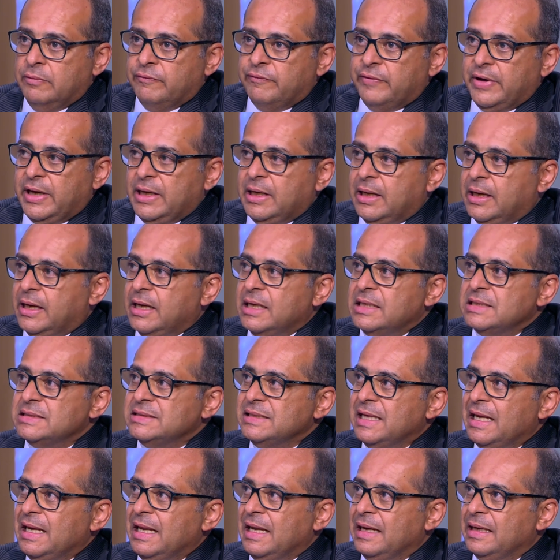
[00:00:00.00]
فاحنا
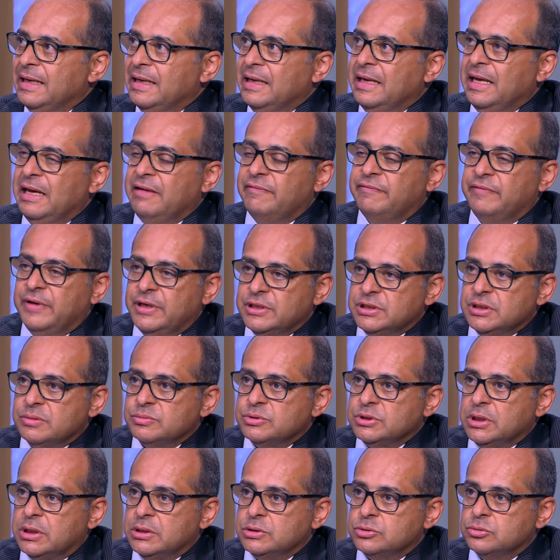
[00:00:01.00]
جهزنا لها جناح في عين
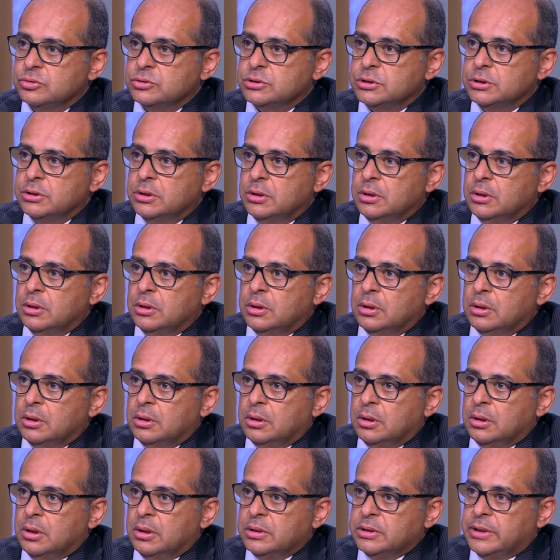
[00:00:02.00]
شمس تخصصي
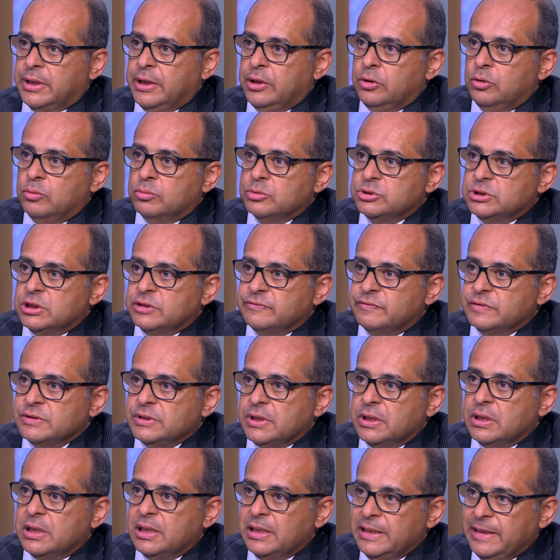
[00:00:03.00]
كانه مستشفى
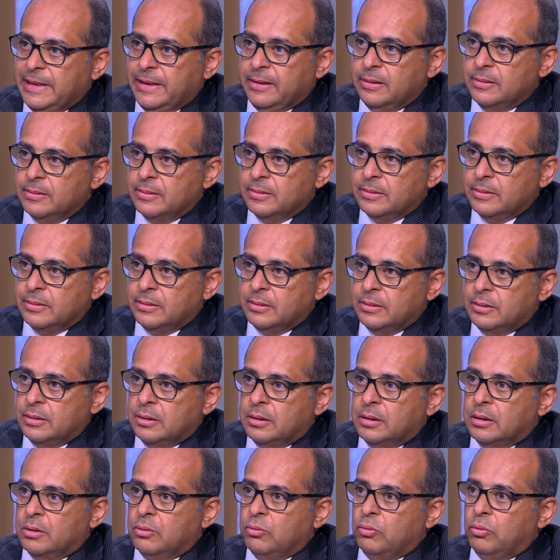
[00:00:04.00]
صغيره ليها
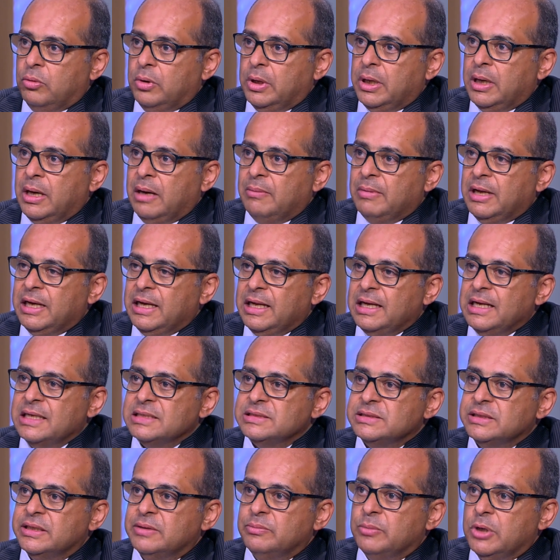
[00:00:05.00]
وعملنا لها
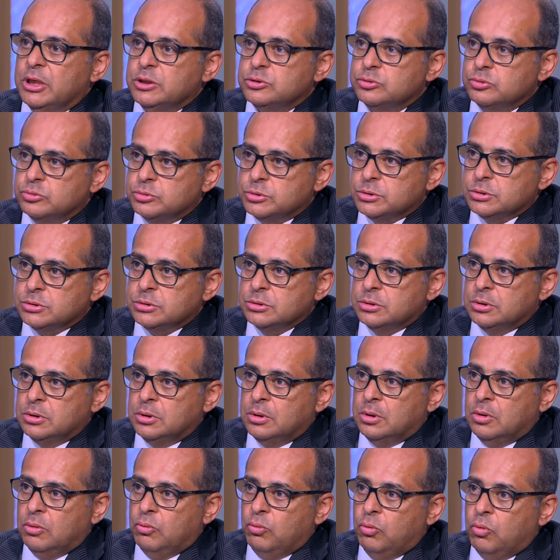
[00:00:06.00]
سرير مخصوص
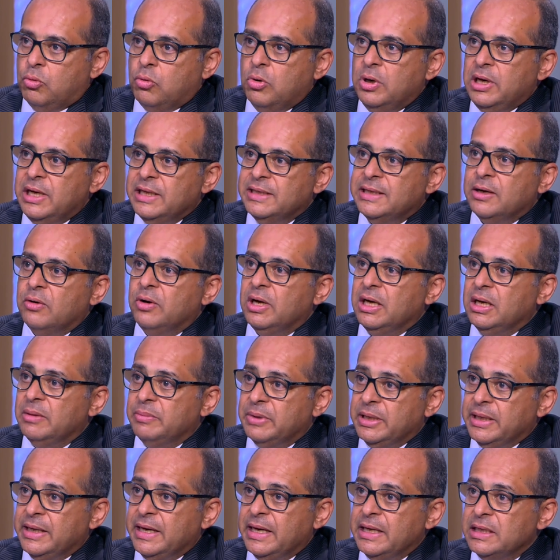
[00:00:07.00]
وكل ده واحنا
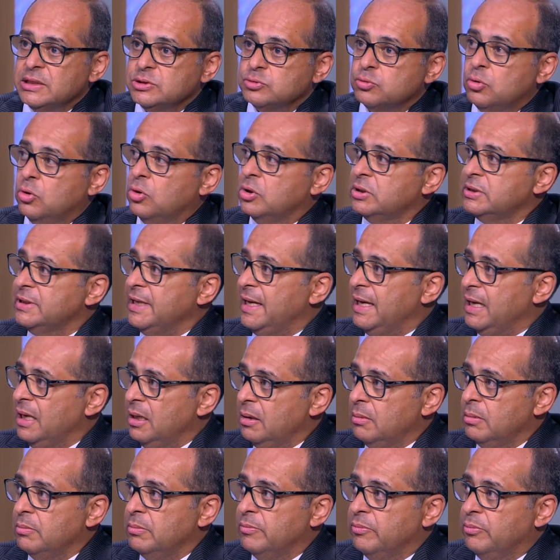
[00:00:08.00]
بنجهز
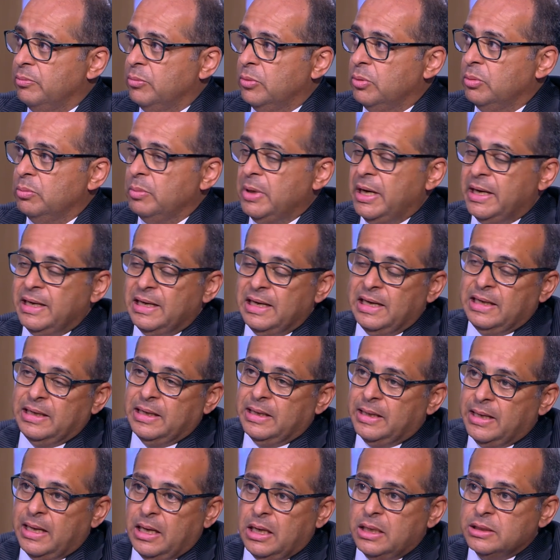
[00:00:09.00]
واختها قايله لنا
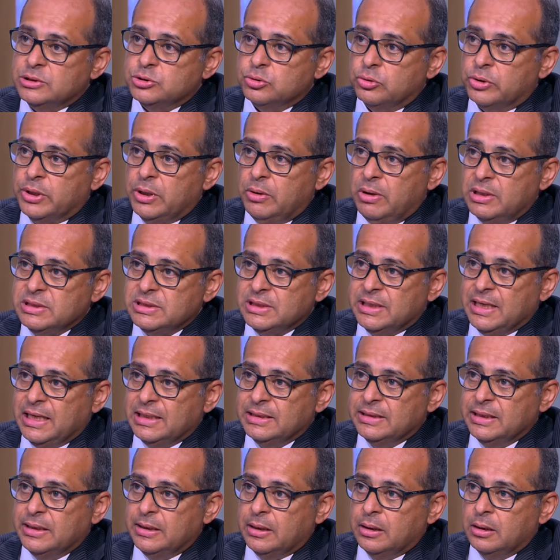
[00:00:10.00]
انها اتس اوكي وهتيجي
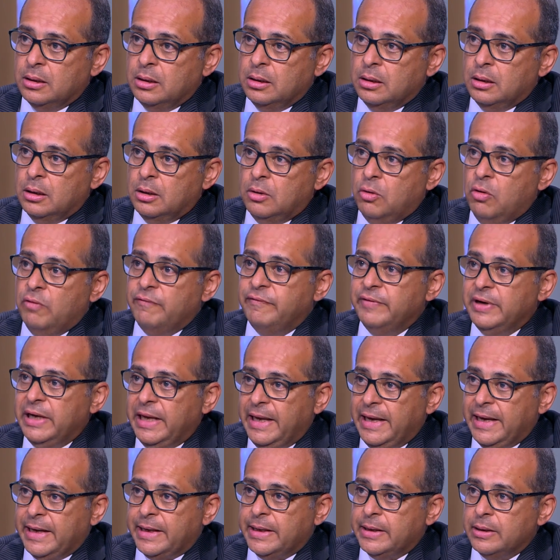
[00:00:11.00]
عندنا وفي
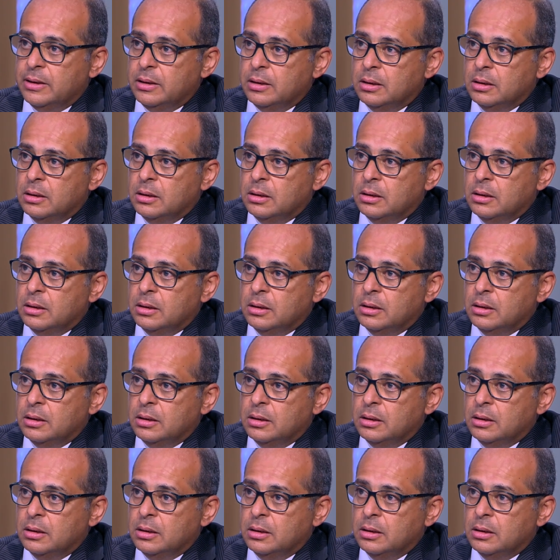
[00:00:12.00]
الاخر